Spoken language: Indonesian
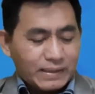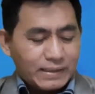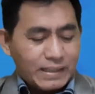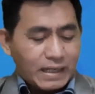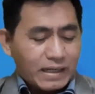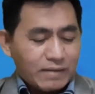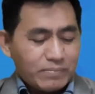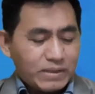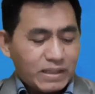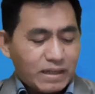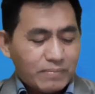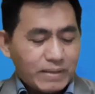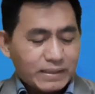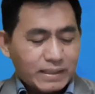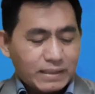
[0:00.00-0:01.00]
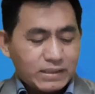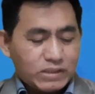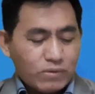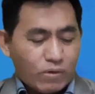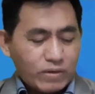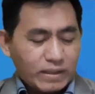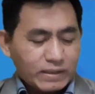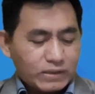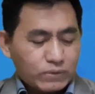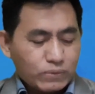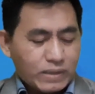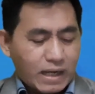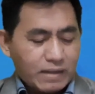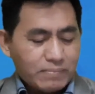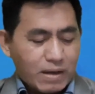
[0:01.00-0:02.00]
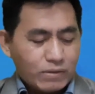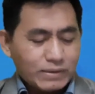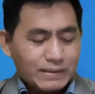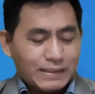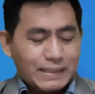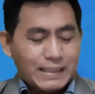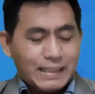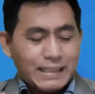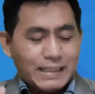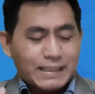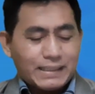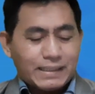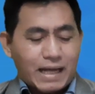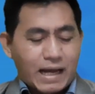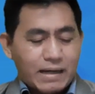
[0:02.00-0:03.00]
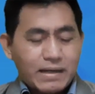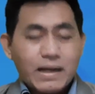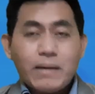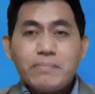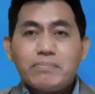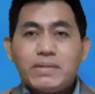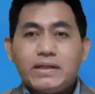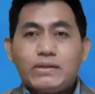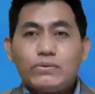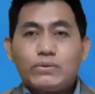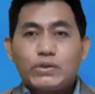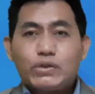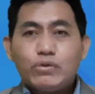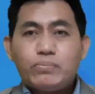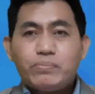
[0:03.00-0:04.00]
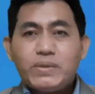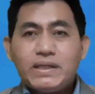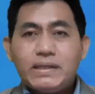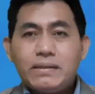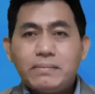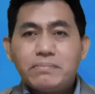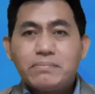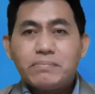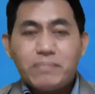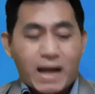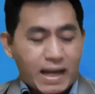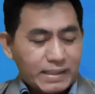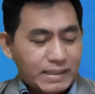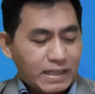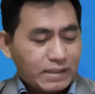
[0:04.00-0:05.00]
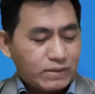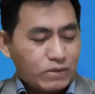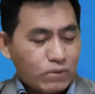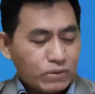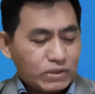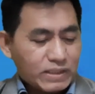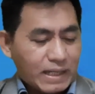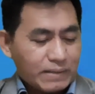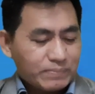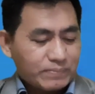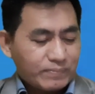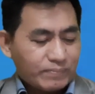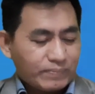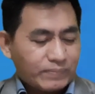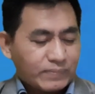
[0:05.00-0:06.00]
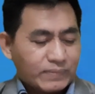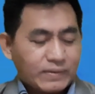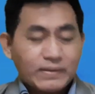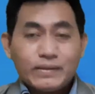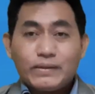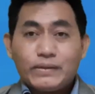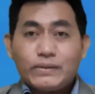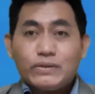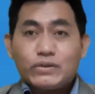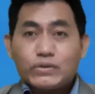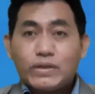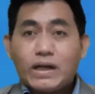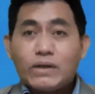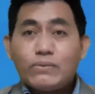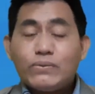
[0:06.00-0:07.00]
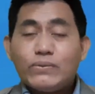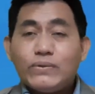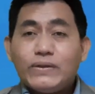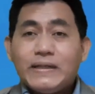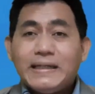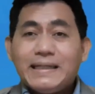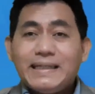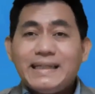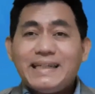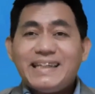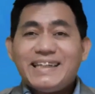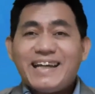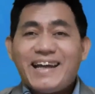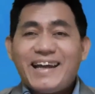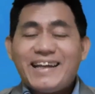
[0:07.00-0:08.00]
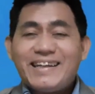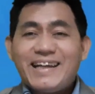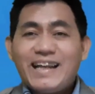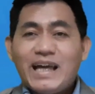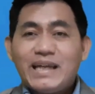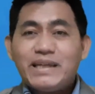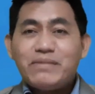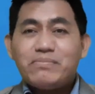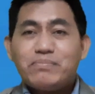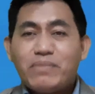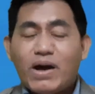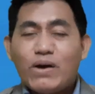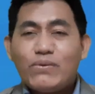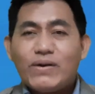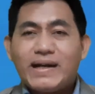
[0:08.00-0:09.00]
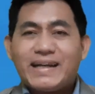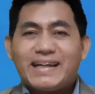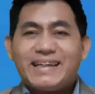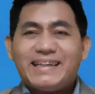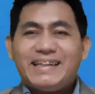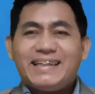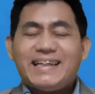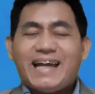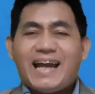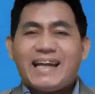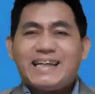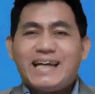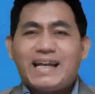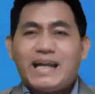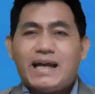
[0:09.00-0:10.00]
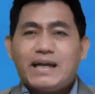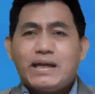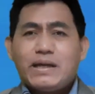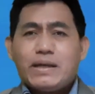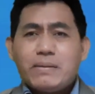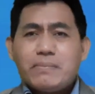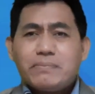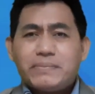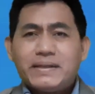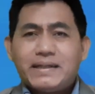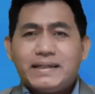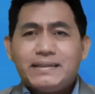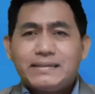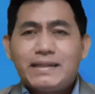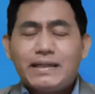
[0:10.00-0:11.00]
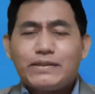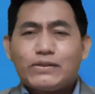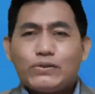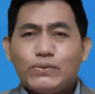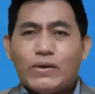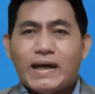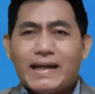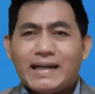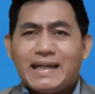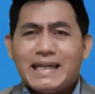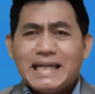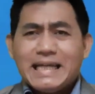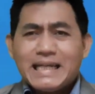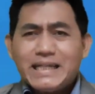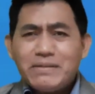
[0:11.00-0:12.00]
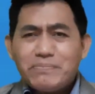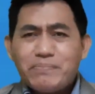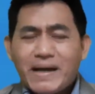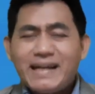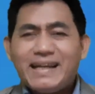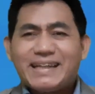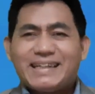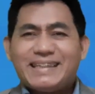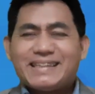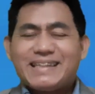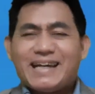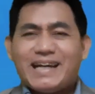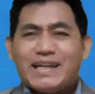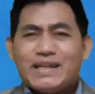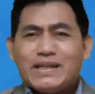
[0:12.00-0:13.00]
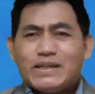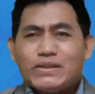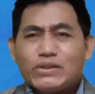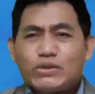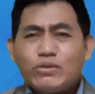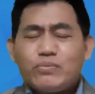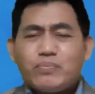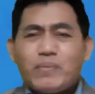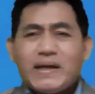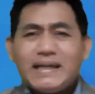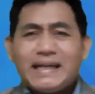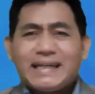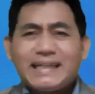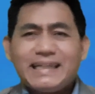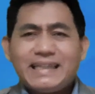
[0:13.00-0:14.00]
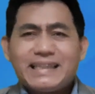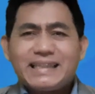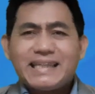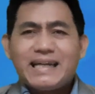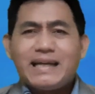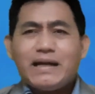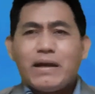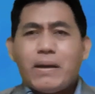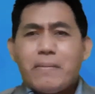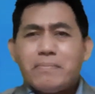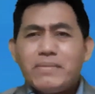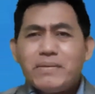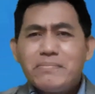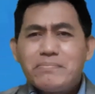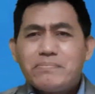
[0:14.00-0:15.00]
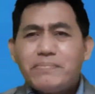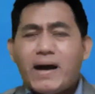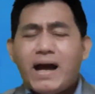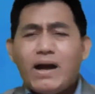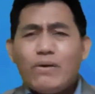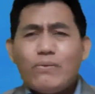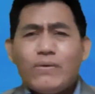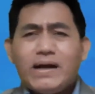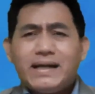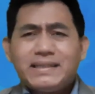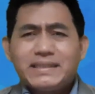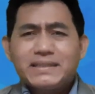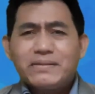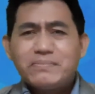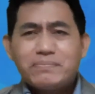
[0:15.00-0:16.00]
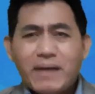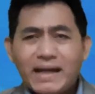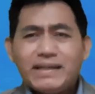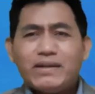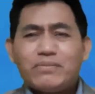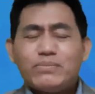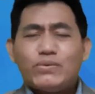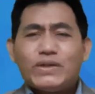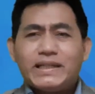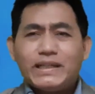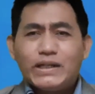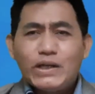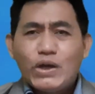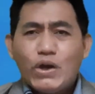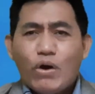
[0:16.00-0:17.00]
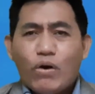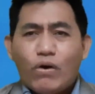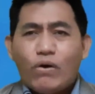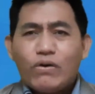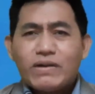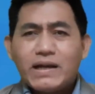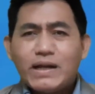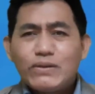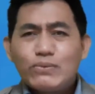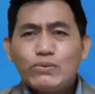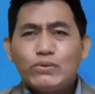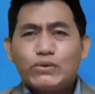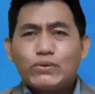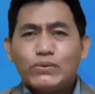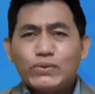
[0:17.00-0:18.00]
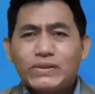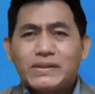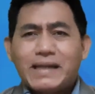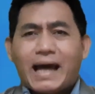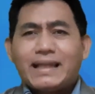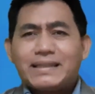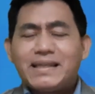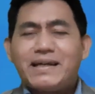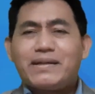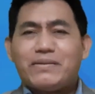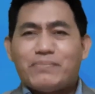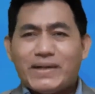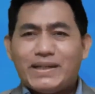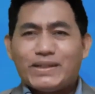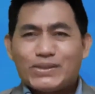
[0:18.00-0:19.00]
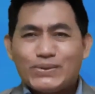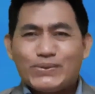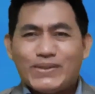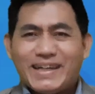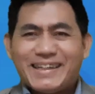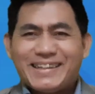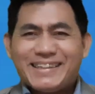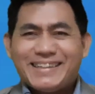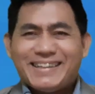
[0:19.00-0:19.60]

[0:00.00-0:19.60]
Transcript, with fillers: dia akan menyelamatkan jiwa orang itu dari maut dan menutupi banyak dosa. Saudaraku, ini adalah himbauan, ini adalah perintah Tuhan kepada kita supaya kita membawa sebanyak mungkin orang untuk datang kepada Tuhan.